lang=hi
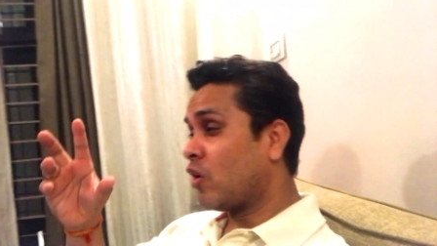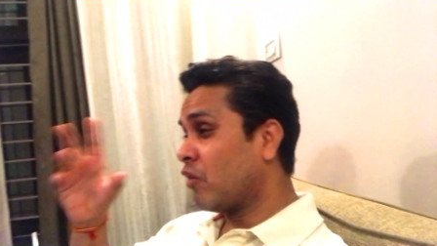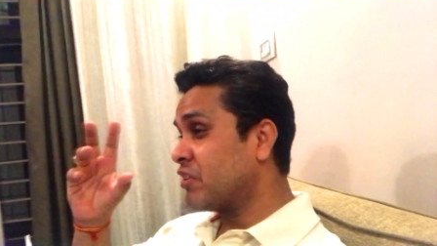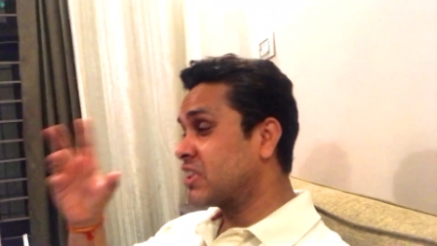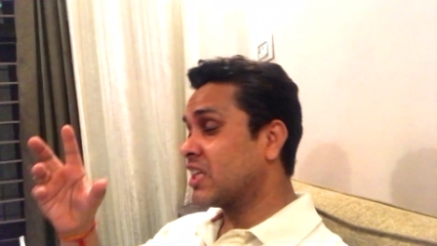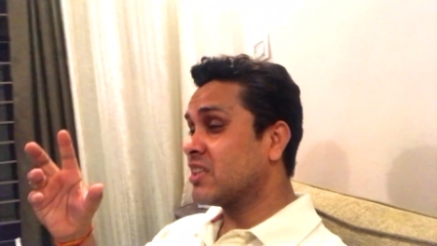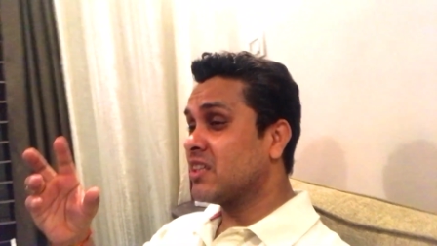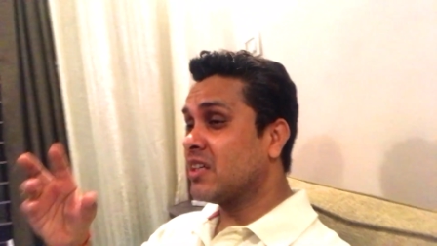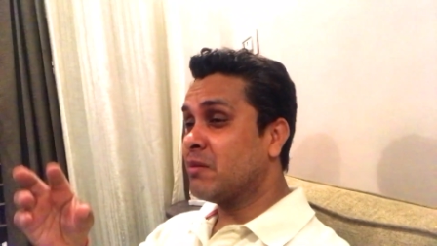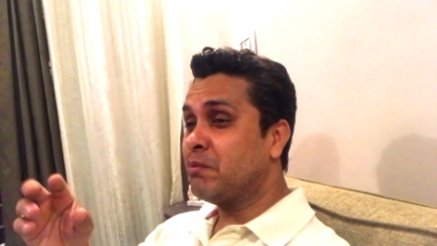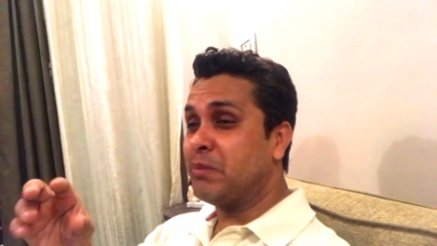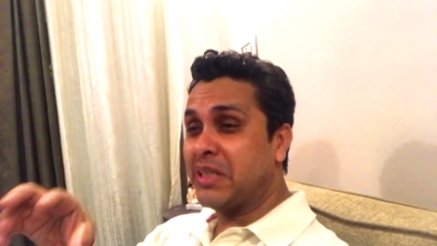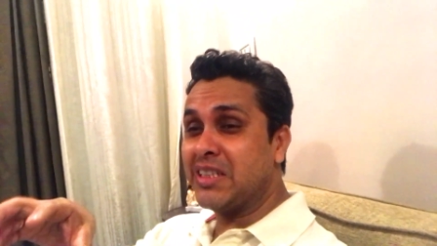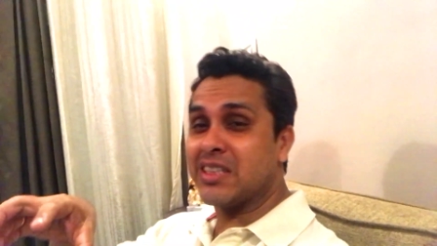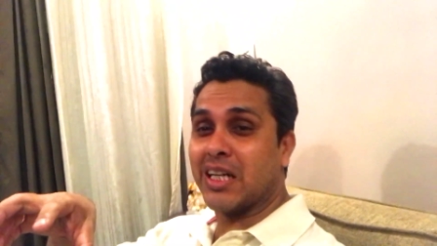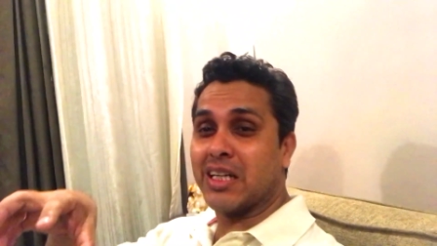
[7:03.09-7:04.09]
ऑफिस के अंदर
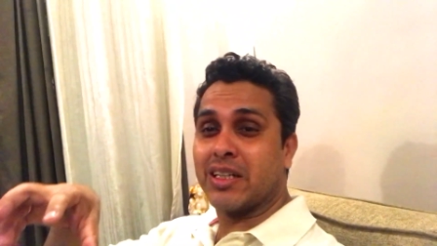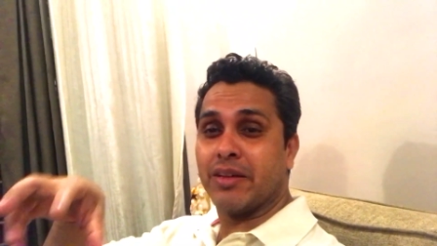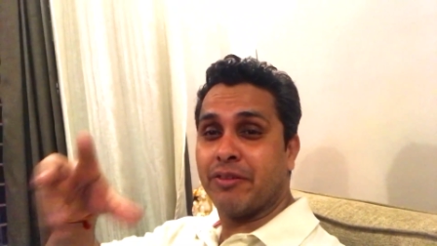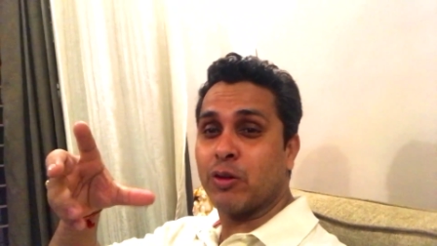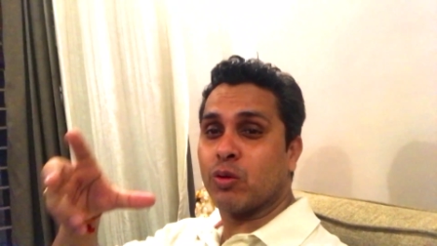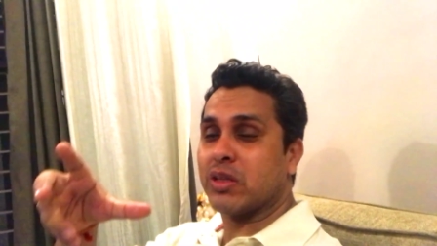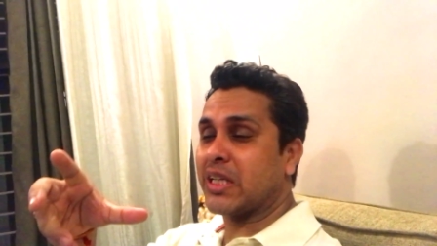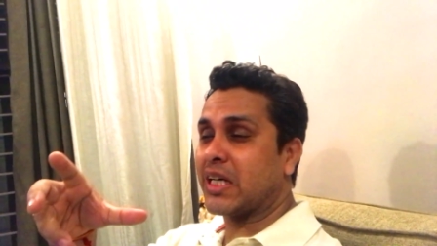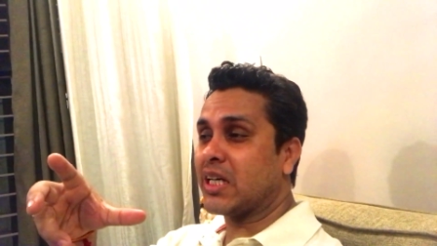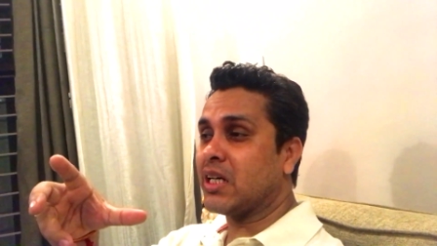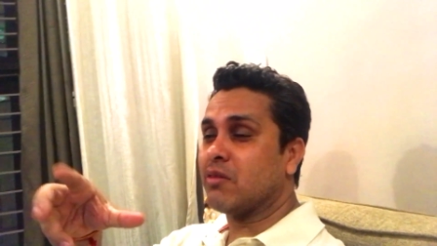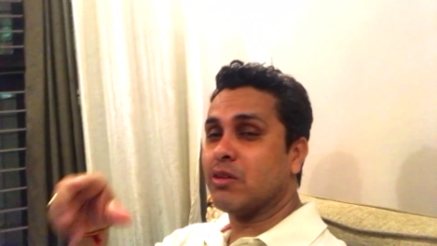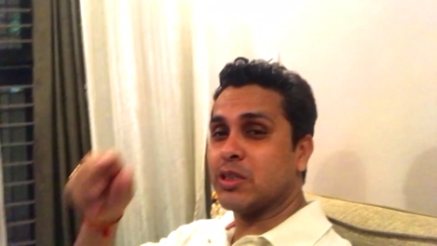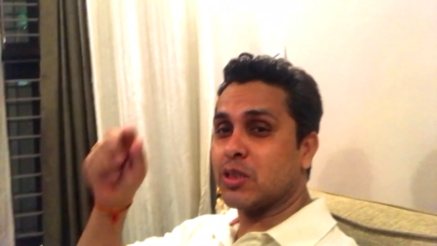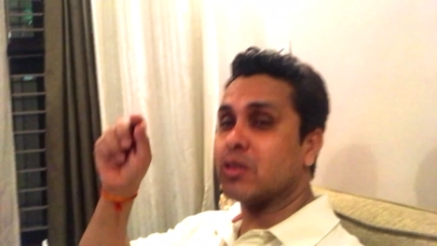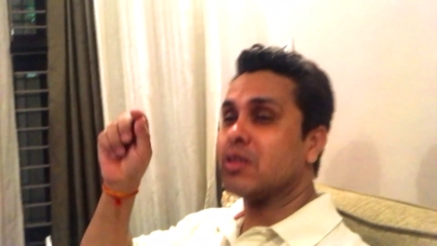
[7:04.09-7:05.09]
बीन्स का टिफिन खुलता है ना
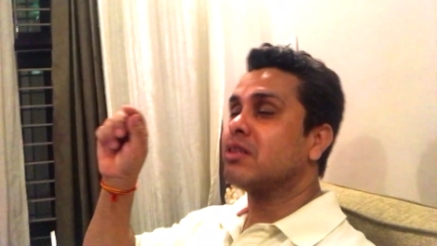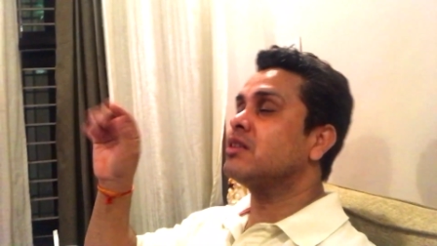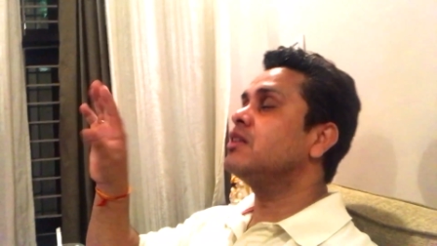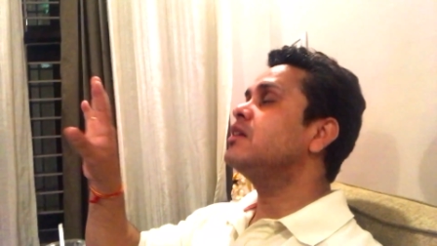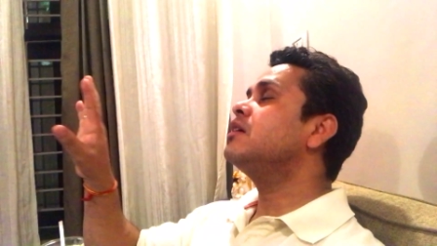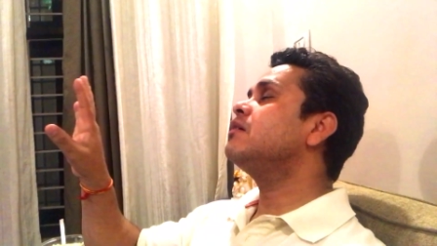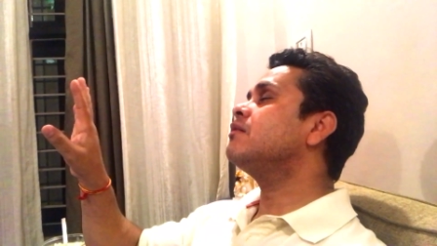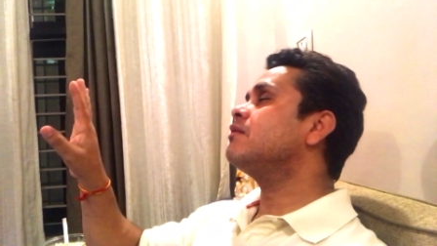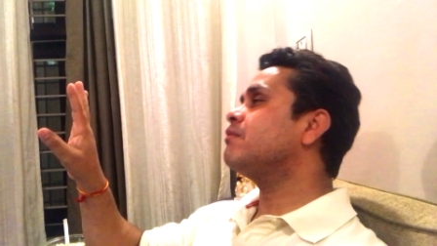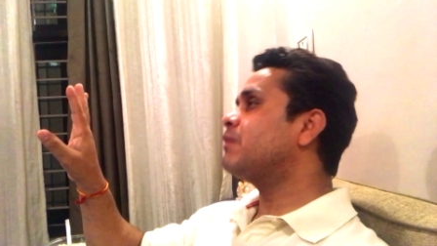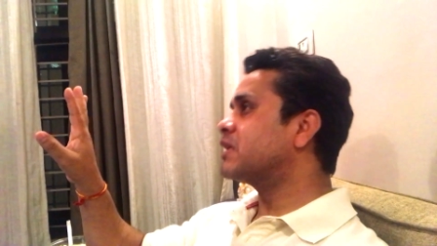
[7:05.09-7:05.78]
टिफिन में नहीं बना रही हूँ